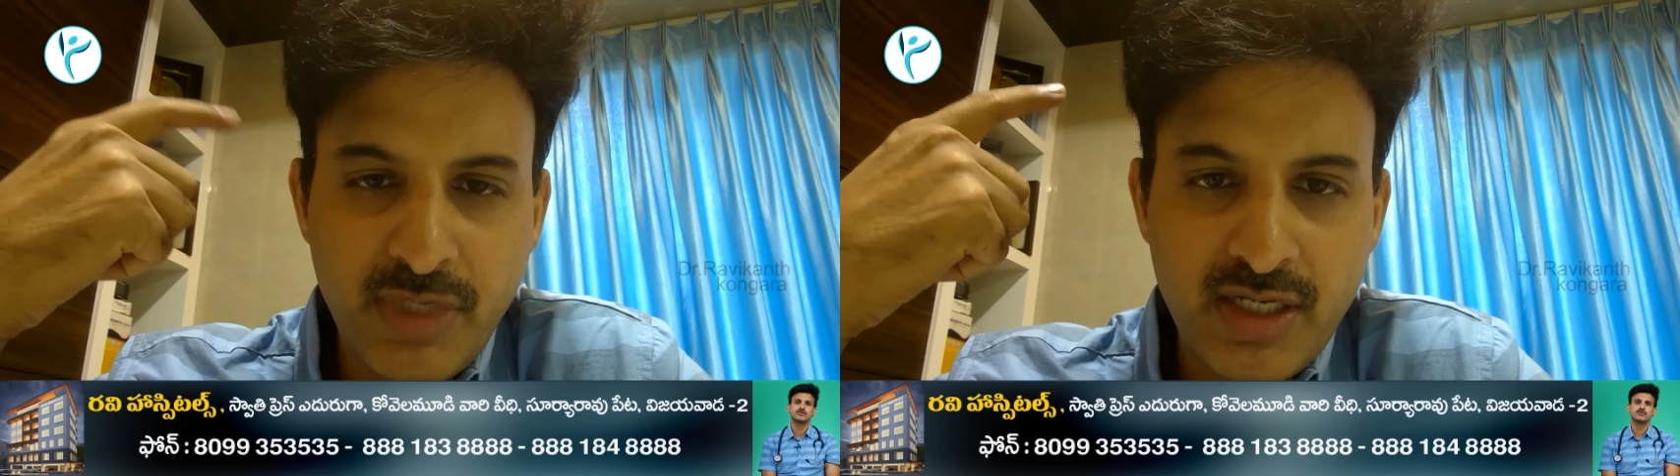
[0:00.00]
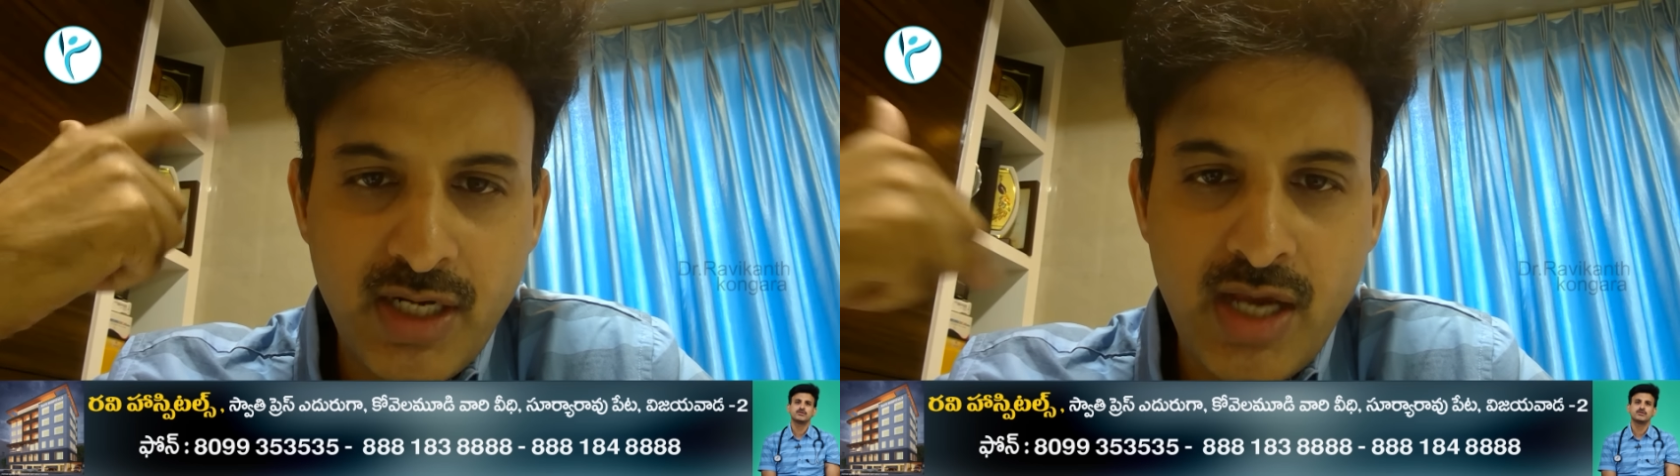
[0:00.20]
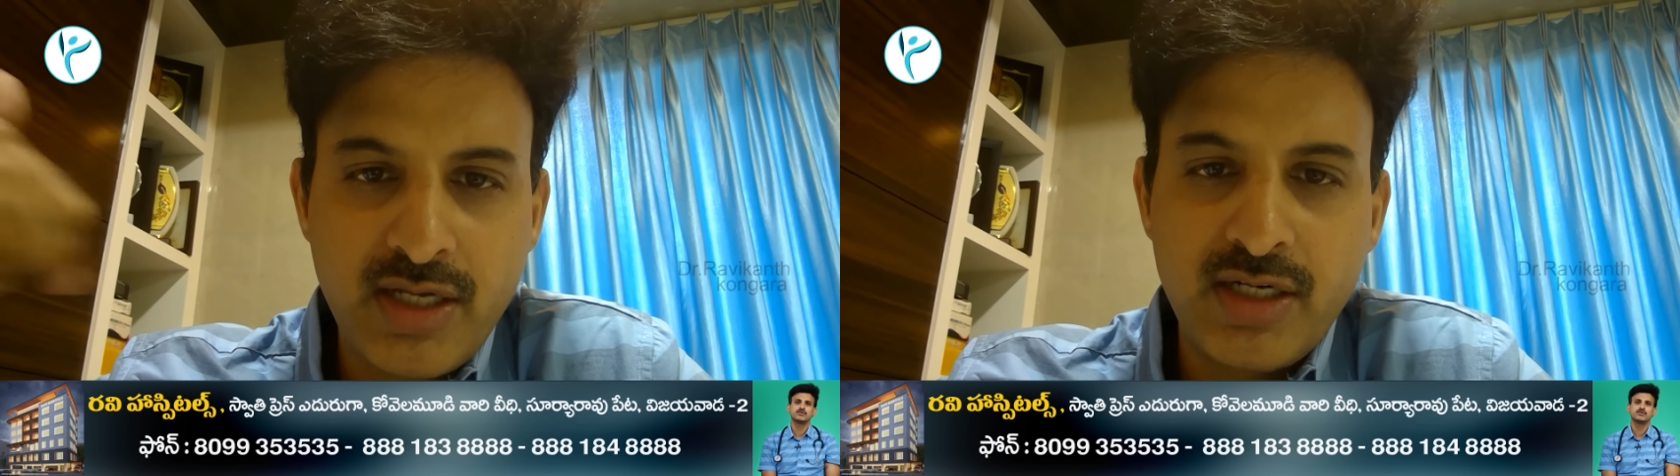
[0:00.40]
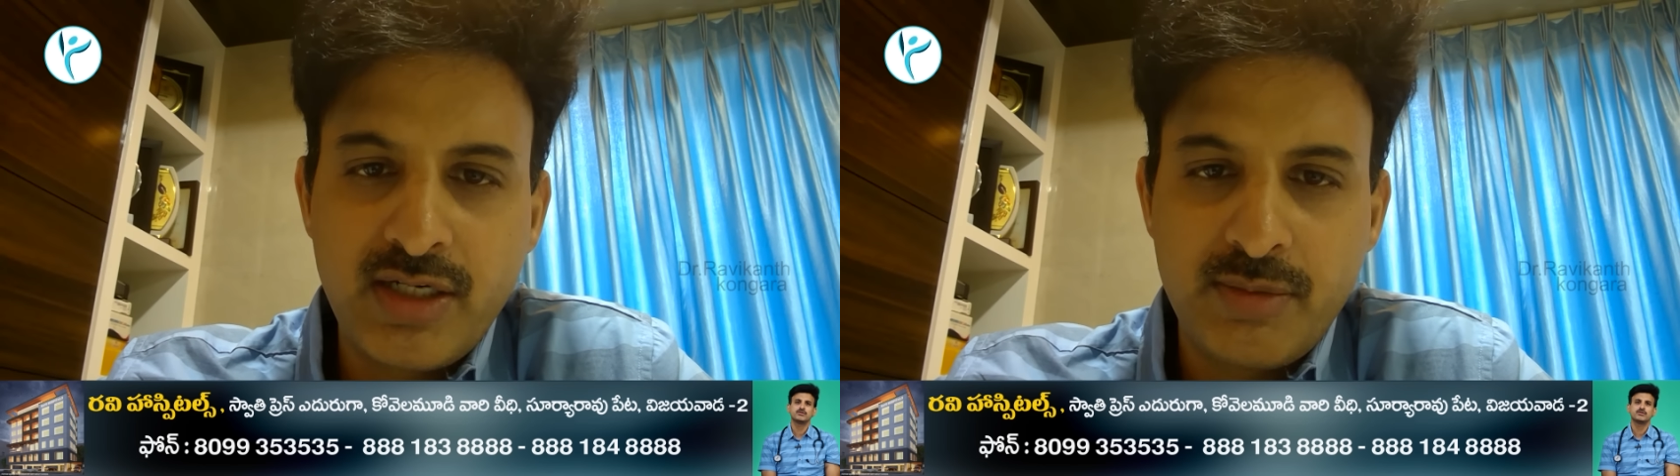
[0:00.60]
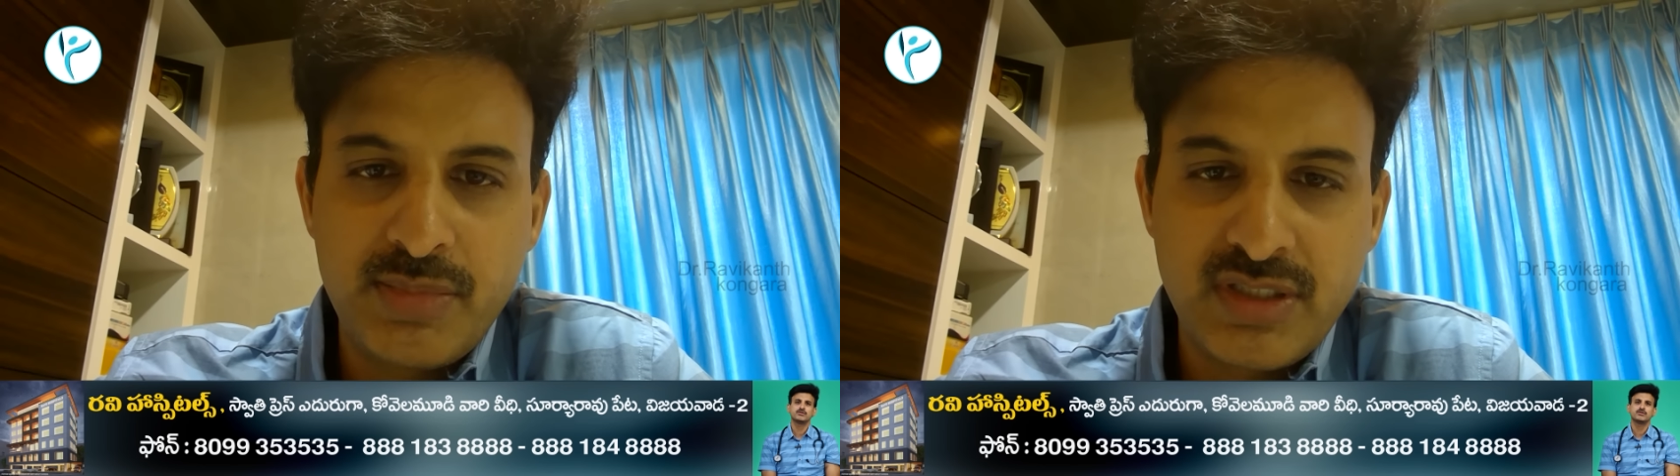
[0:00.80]
మనకి
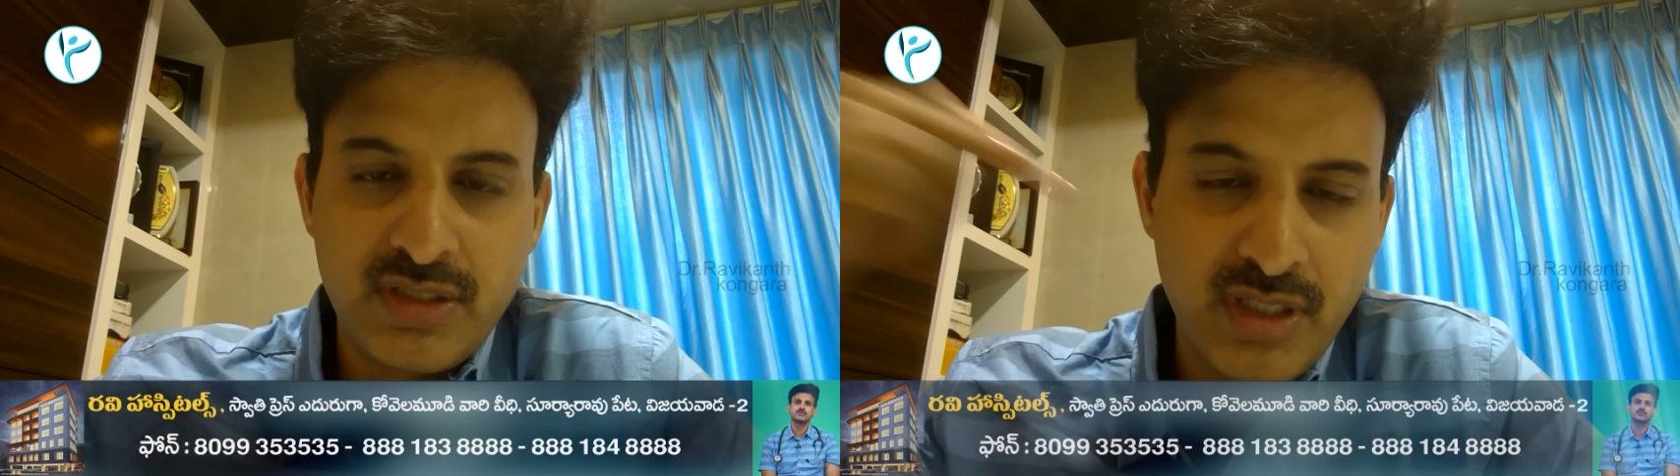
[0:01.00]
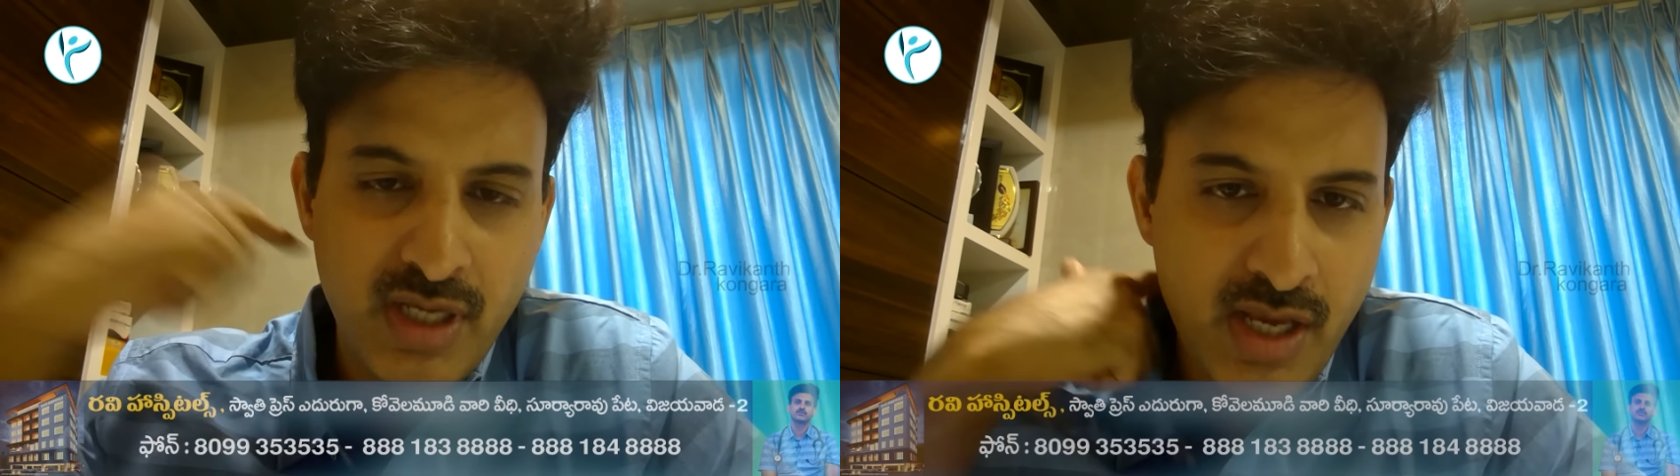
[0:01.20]
లాగినట్టు అనిపిస్తుంది